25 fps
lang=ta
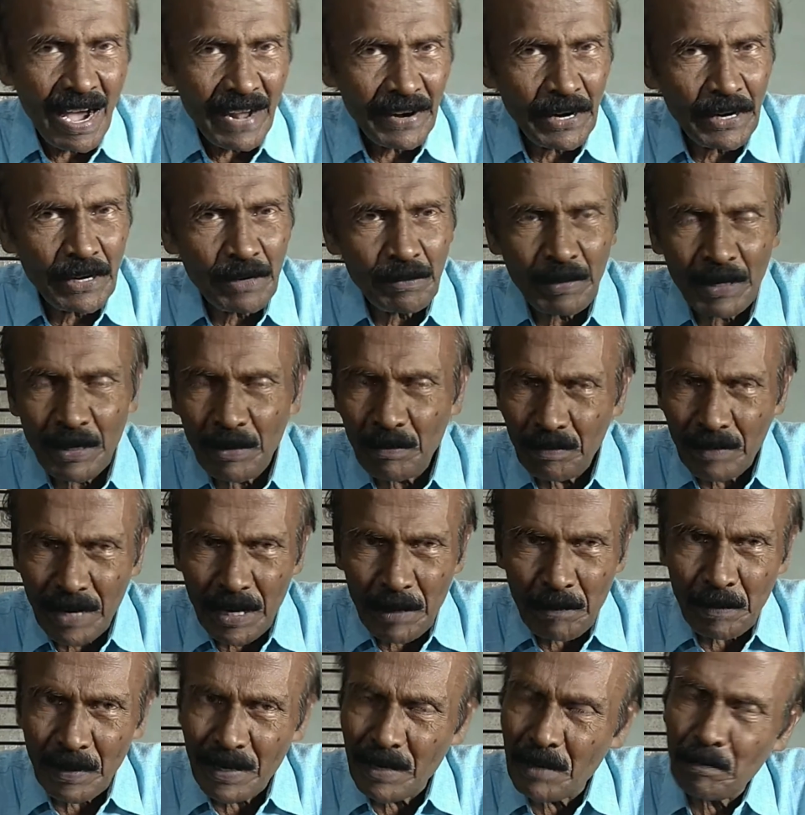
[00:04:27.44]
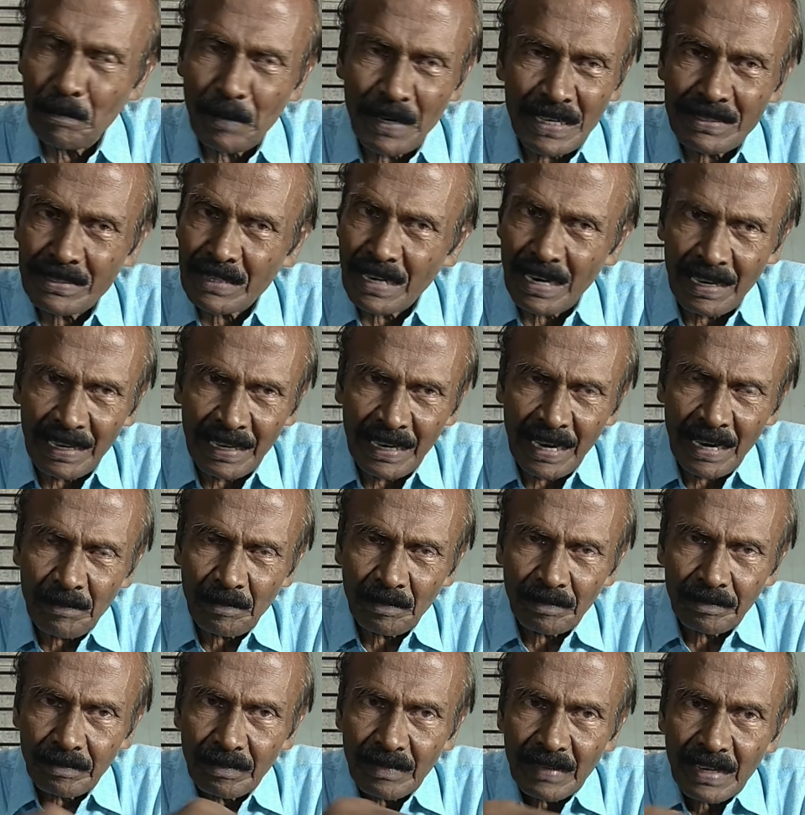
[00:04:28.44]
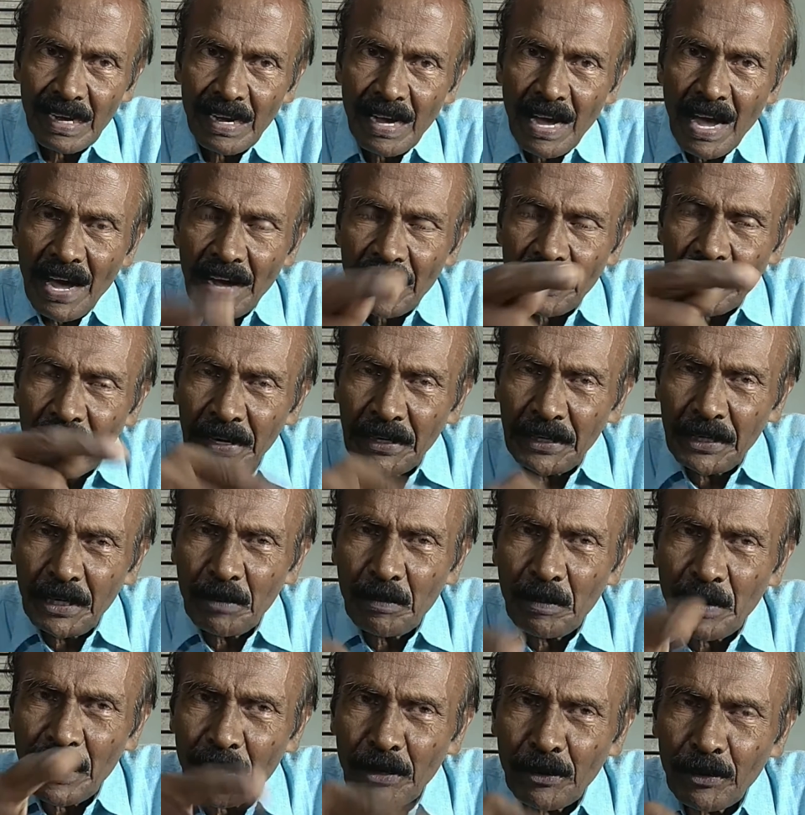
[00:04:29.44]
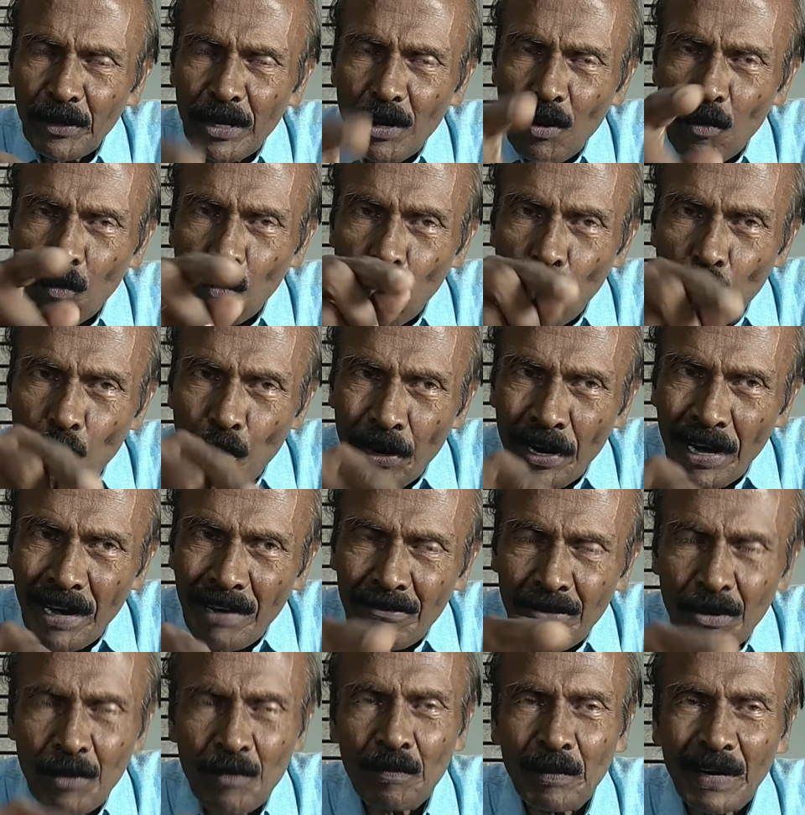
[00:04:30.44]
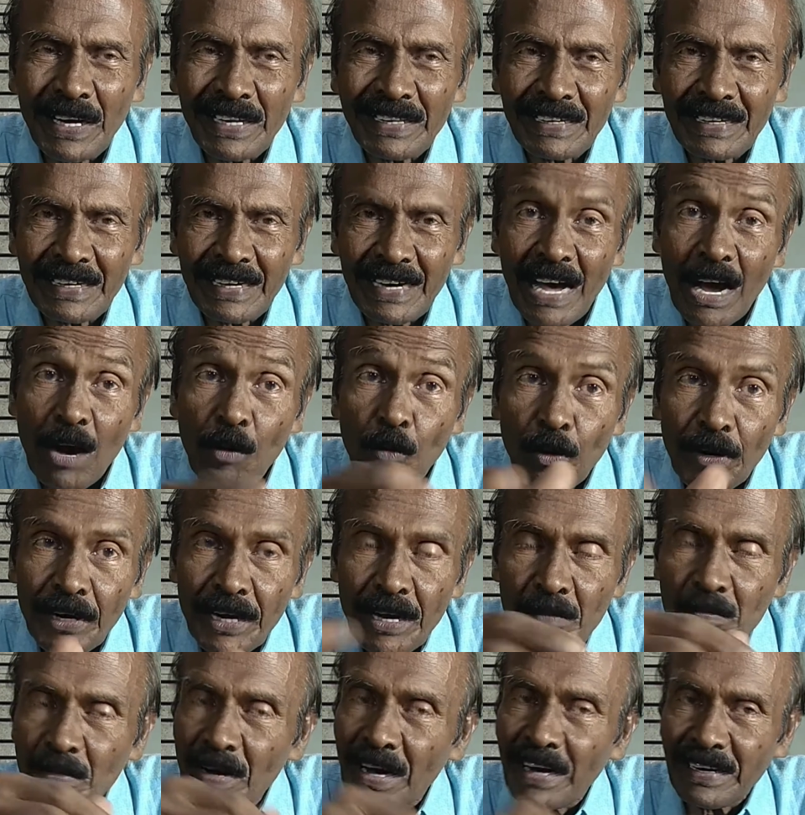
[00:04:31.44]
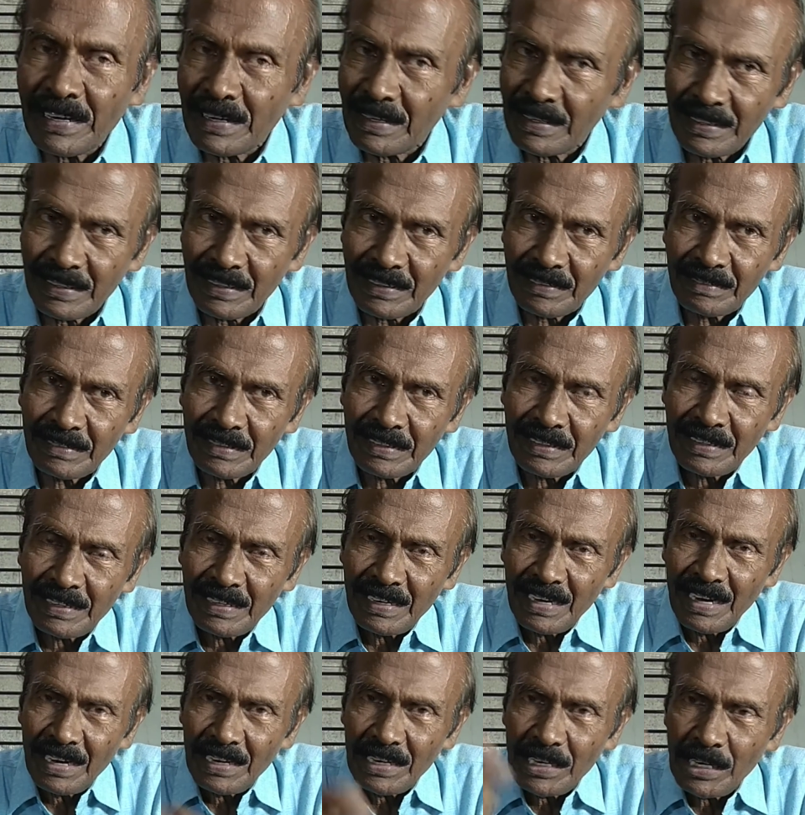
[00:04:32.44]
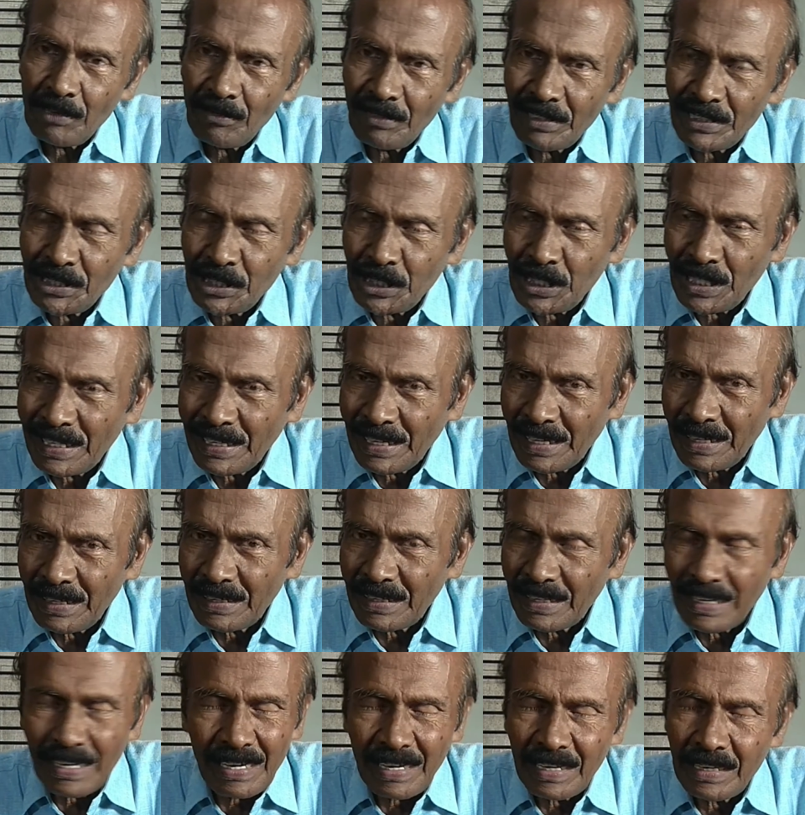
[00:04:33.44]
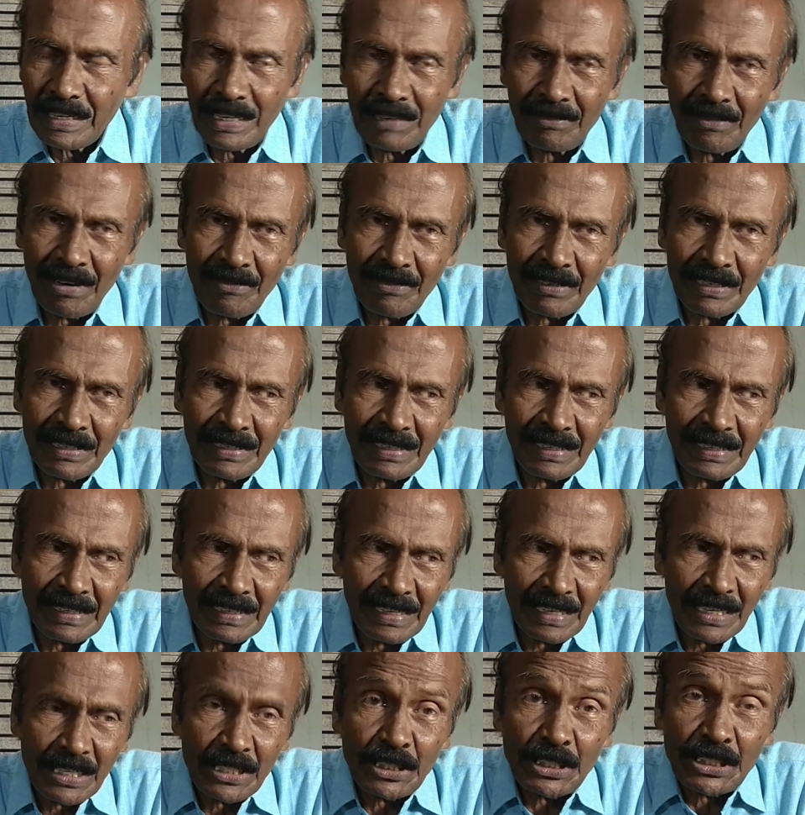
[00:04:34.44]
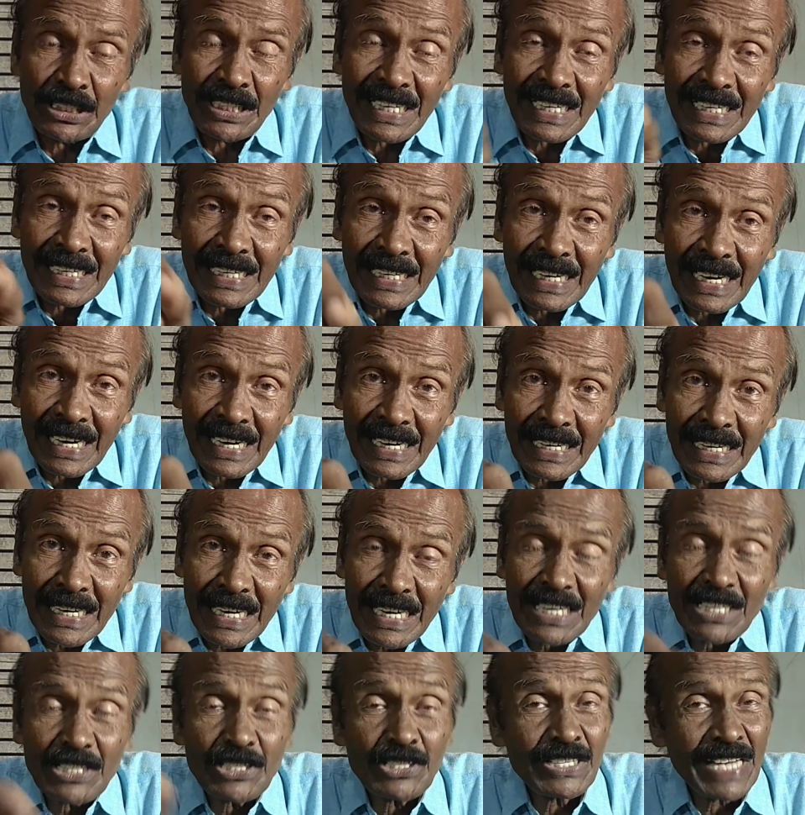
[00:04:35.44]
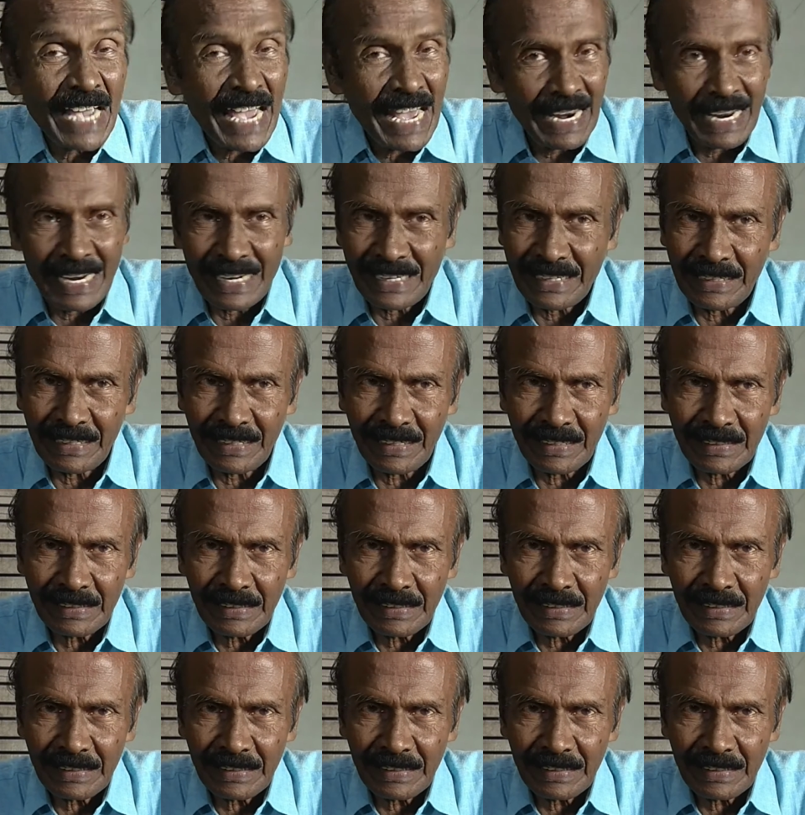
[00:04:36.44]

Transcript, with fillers: ரெண்டு பேரும் மீட் பண்ணி பேசுகிறாங்க ரெண்டு பேருடைய உணவும் பார்த்தீங்கன்னா ஒரே மாதிரி இருக்குது இவன் சிக்கன் இவன் வந்து சிக்கரி சேலட்